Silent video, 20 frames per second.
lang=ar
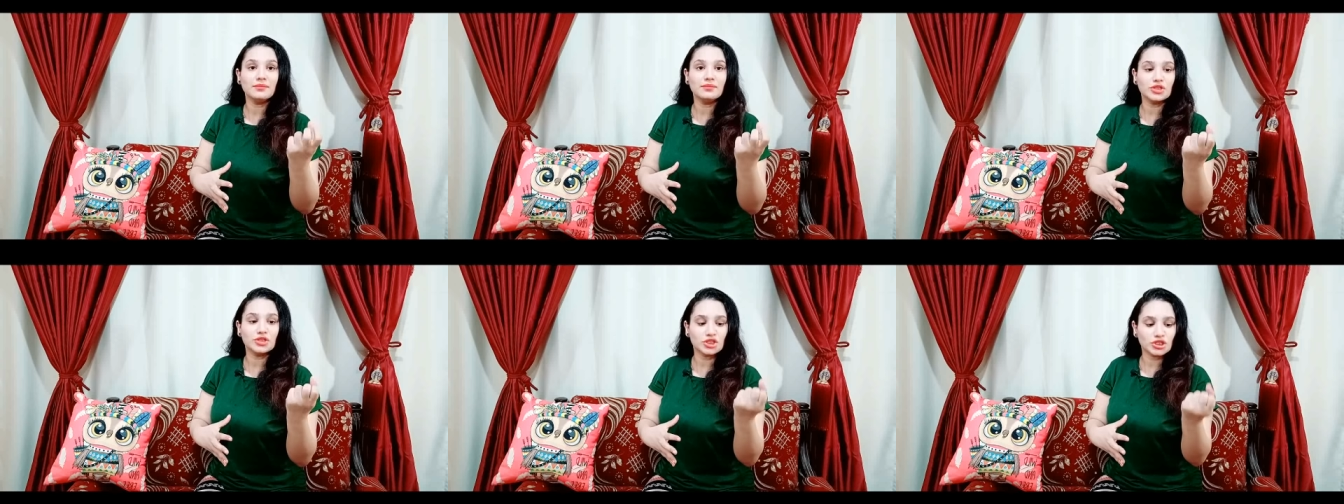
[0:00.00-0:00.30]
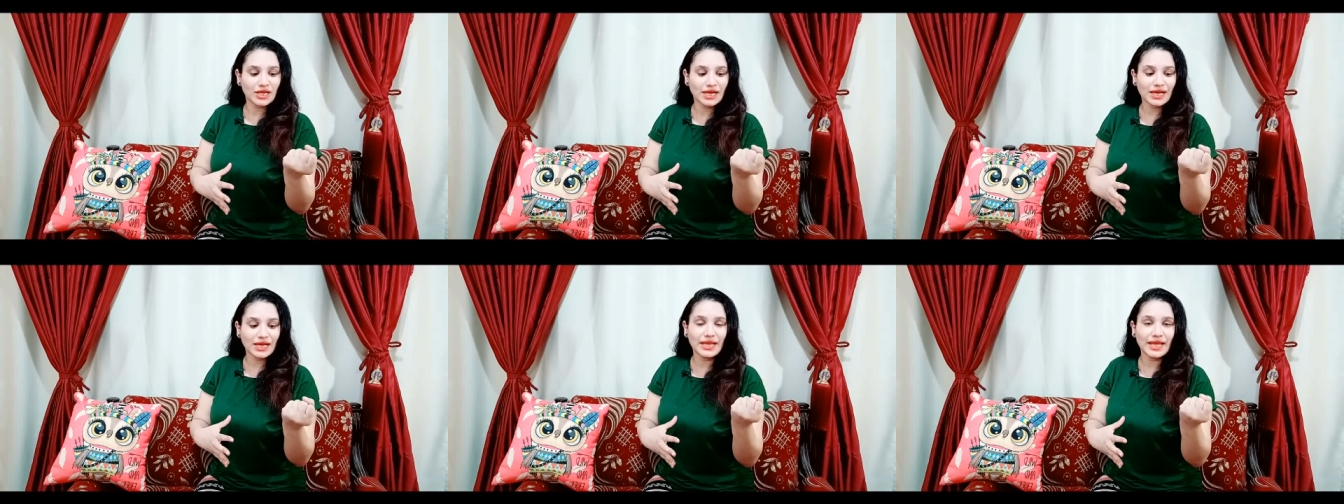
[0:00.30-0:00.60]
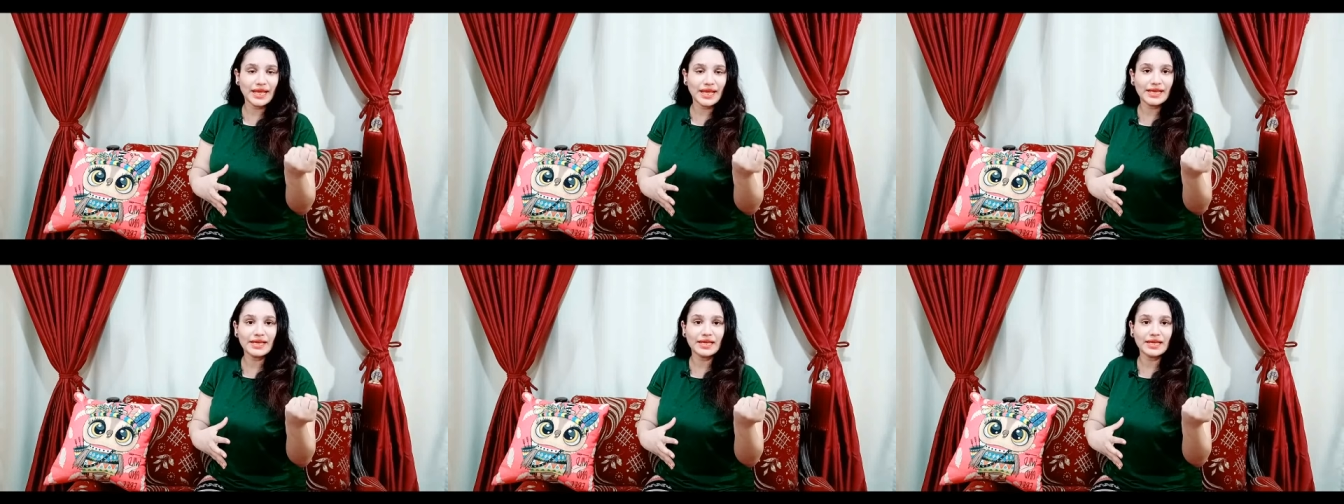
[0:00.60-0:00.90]
بتشتغل
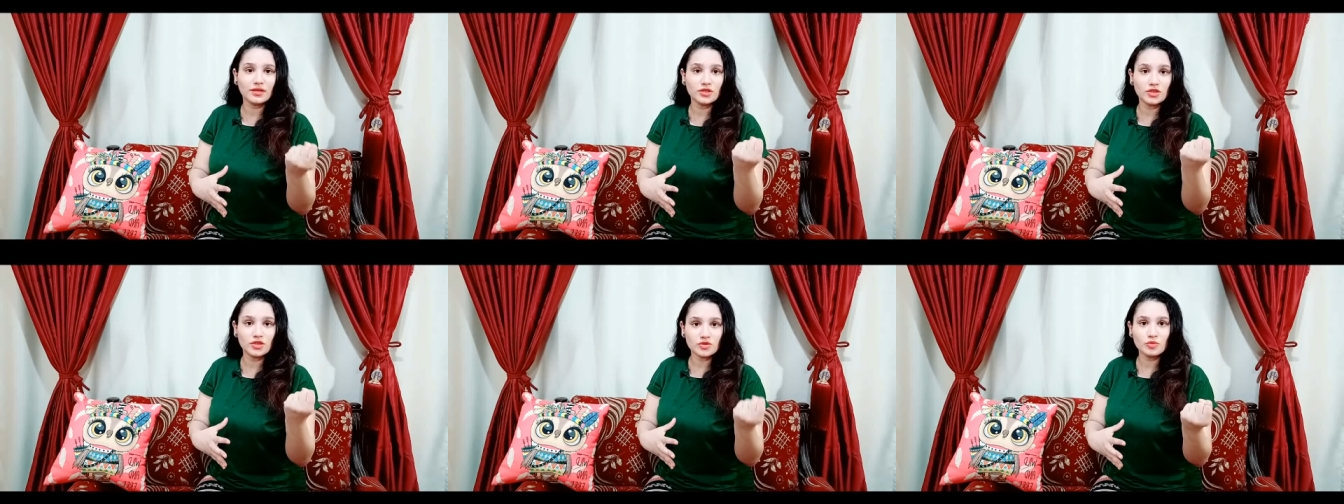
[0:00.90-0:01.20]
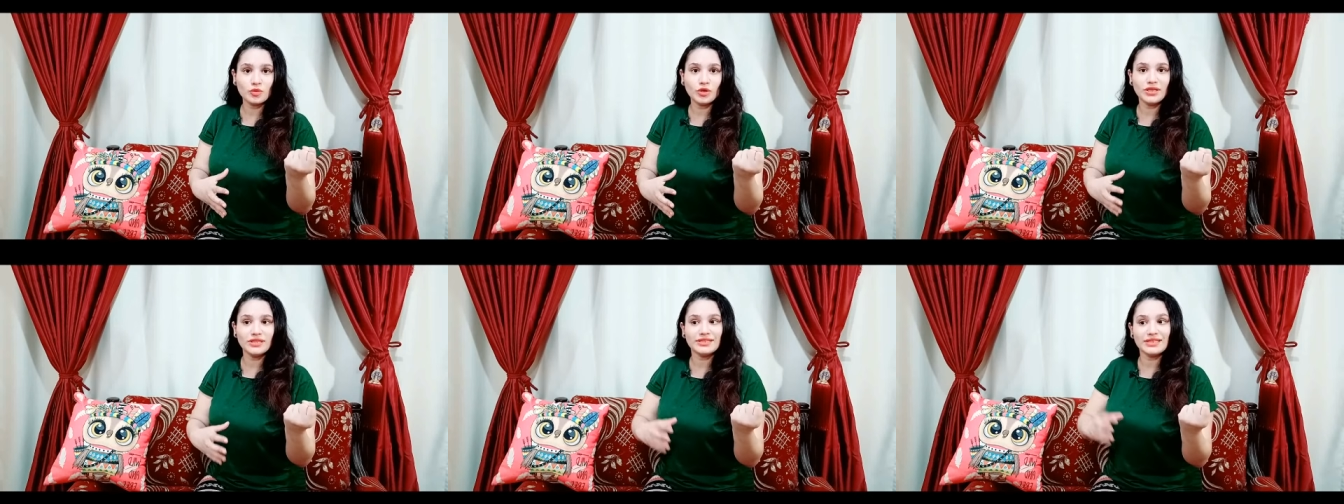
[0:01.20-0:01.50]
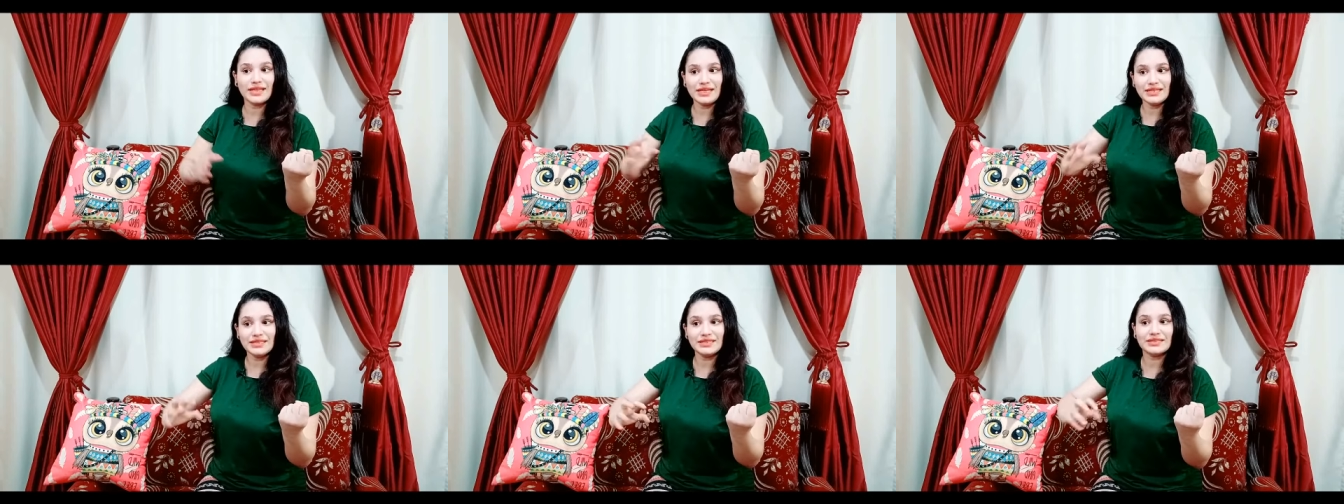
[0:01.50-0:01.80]
حاجة الاسبوع
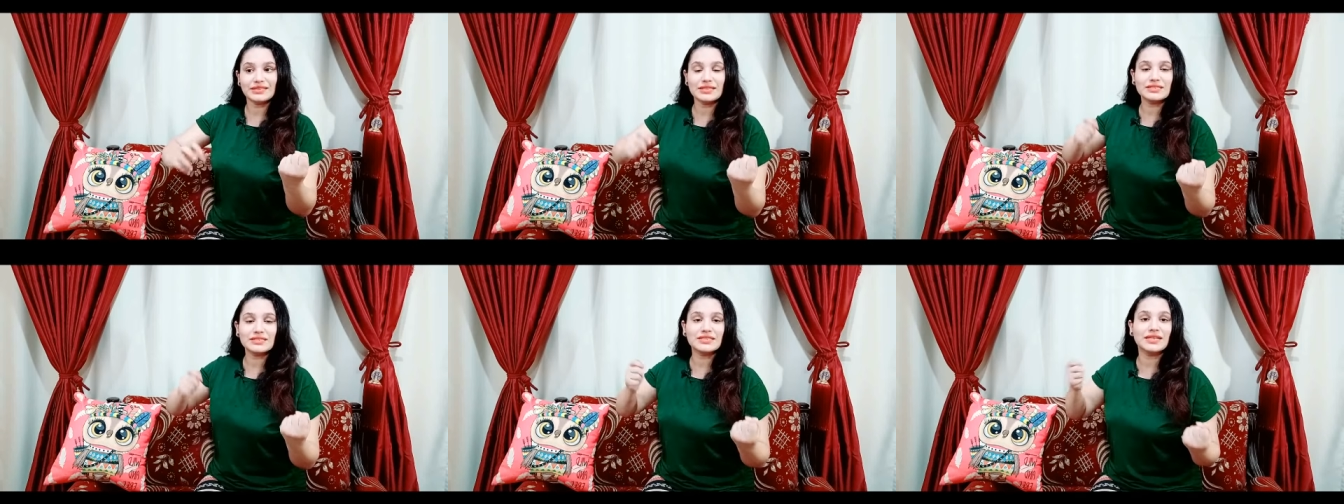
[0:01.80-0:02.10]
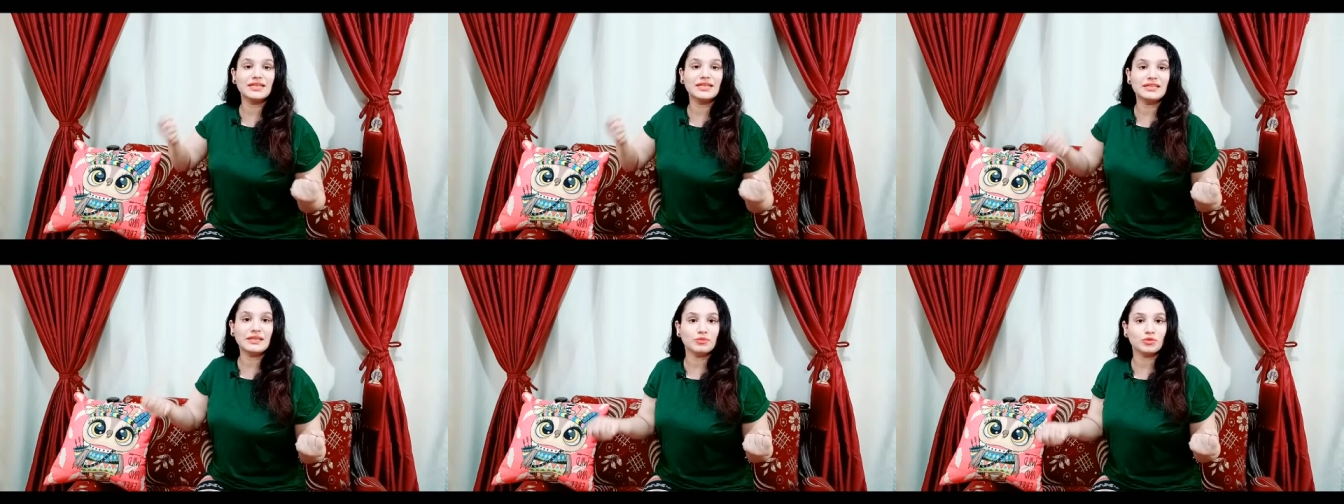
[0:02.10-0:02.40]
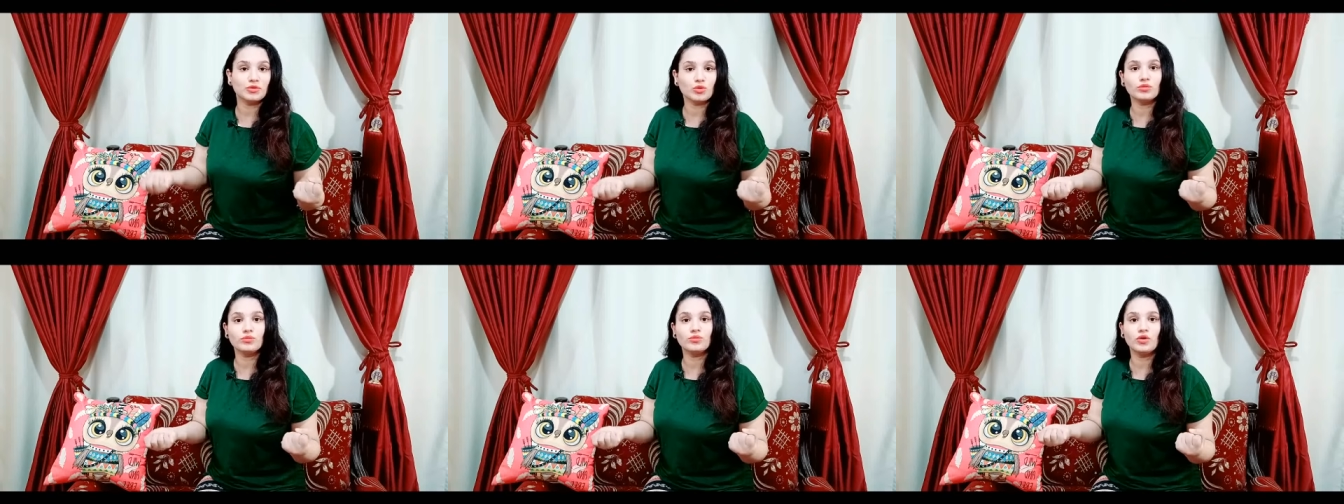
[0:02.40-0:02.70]
التالت نتيجتها بتكون